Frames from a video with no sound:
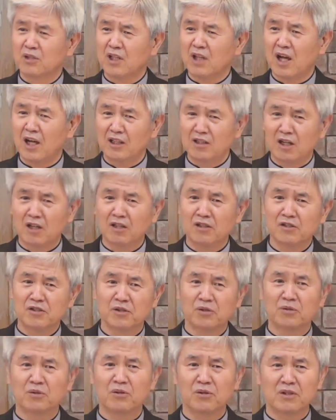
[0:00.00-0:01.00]
탄약을
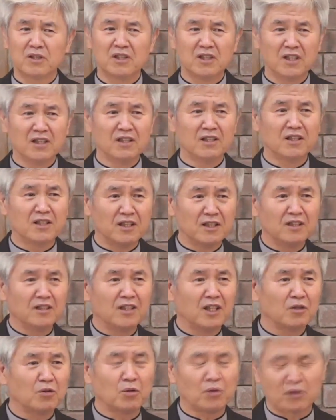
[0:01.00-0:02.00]
싣고
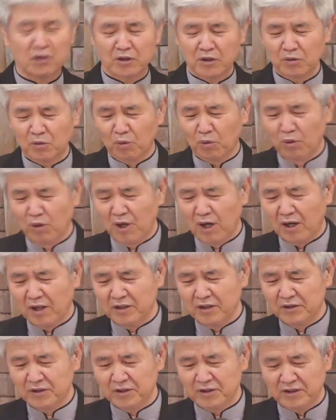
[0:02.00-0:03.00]
낑낑대고 거기로
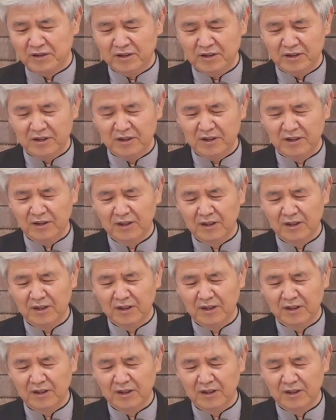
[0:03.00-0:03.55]
올라가야 되는데